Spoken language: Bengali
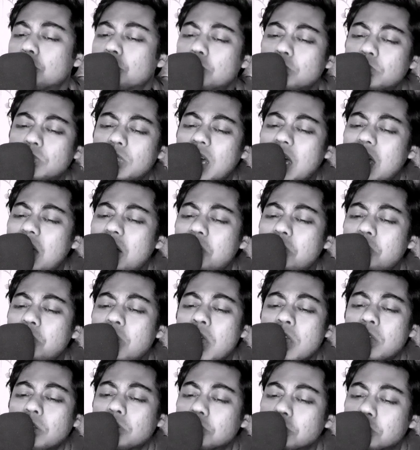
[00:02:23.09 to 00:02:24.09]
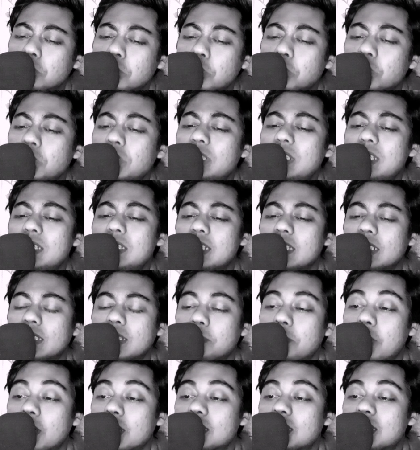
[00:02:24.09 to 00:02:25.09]
কোথাও ঘুরতে
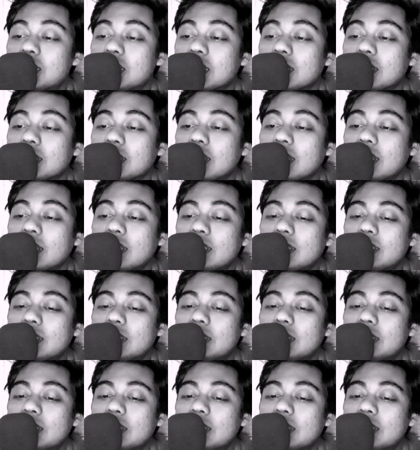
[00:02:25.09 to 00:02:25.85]
যেতে পারছেন না